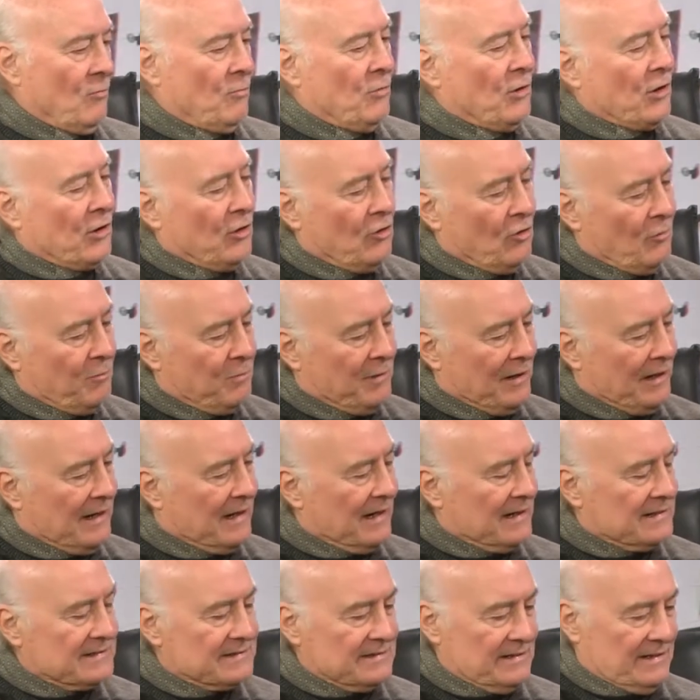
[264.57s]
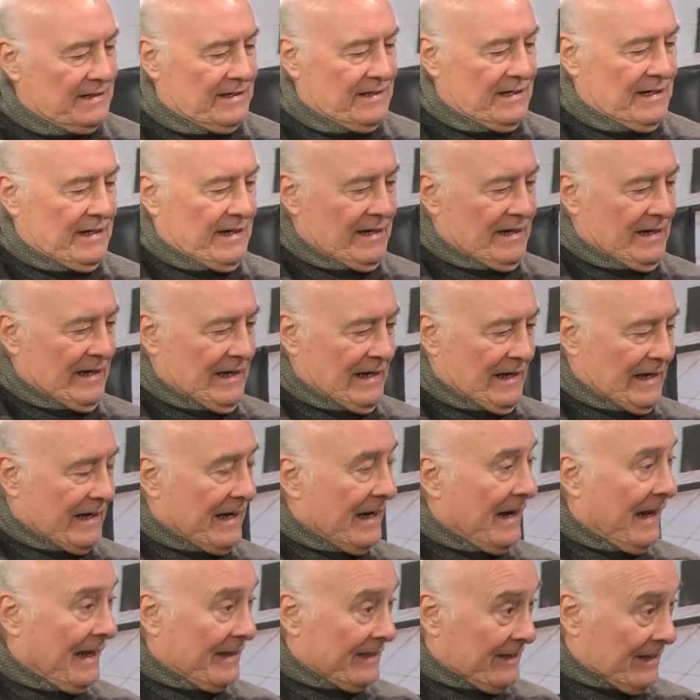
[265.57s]
¿Por qué no explicás el
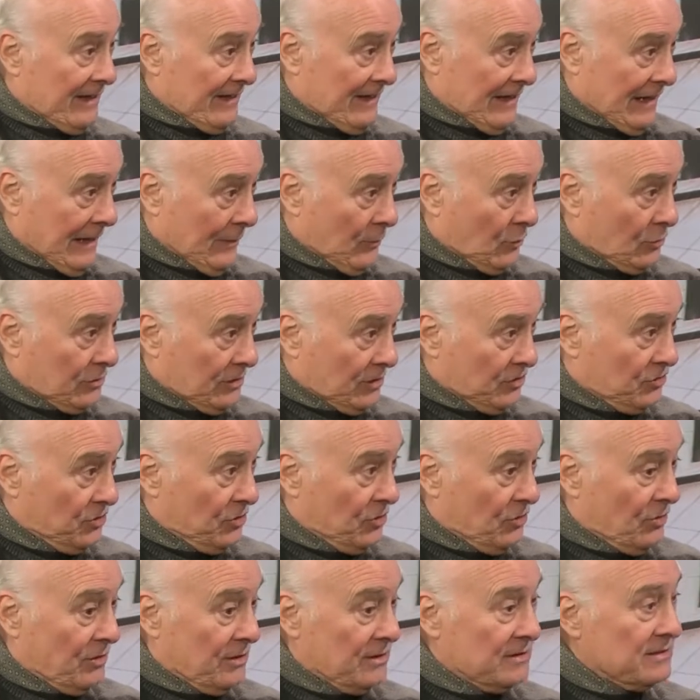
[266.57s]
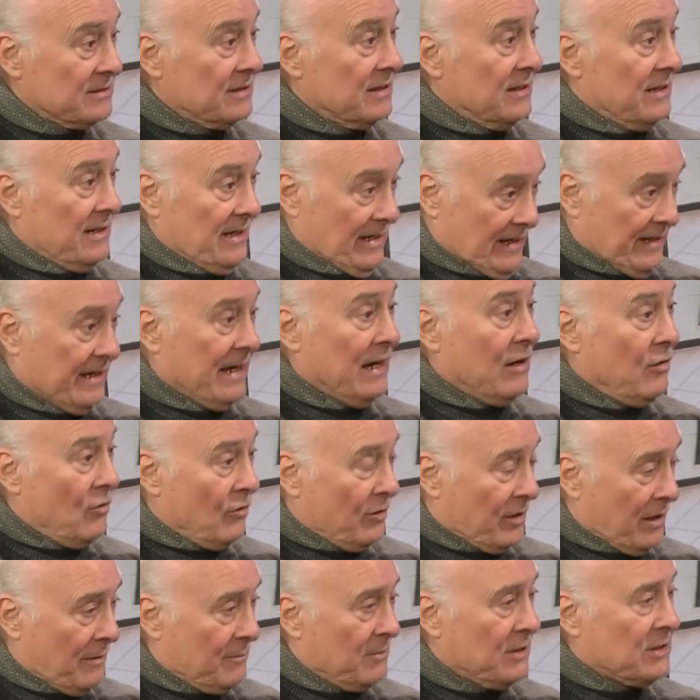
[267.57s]
carácter de las votaciones y qué es
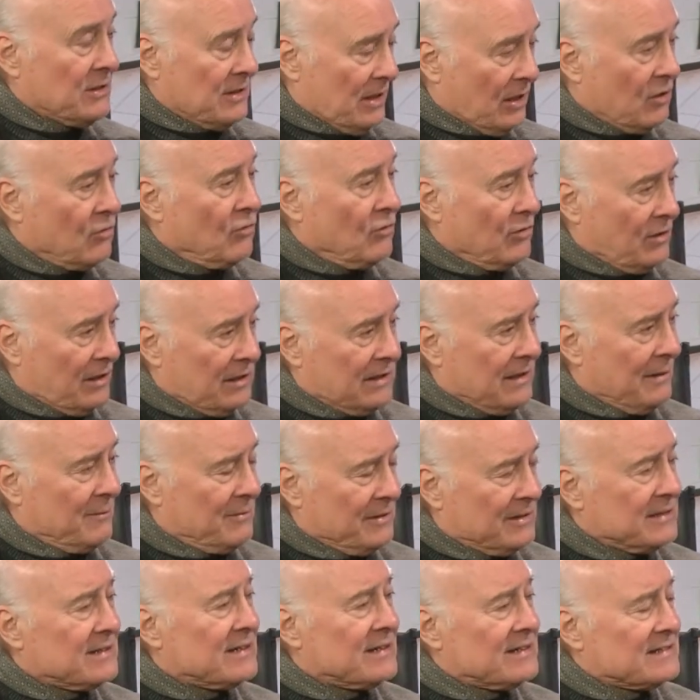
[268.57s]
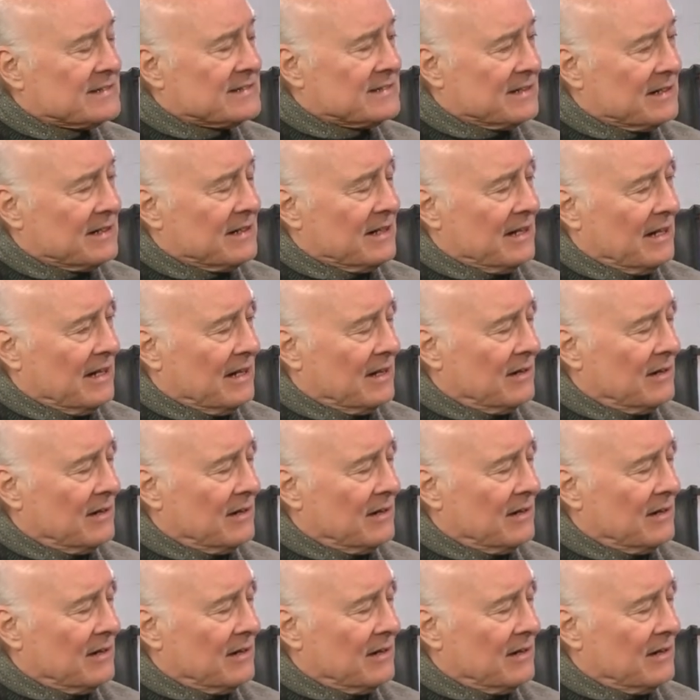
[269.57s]
lo que viste concretamente ese día?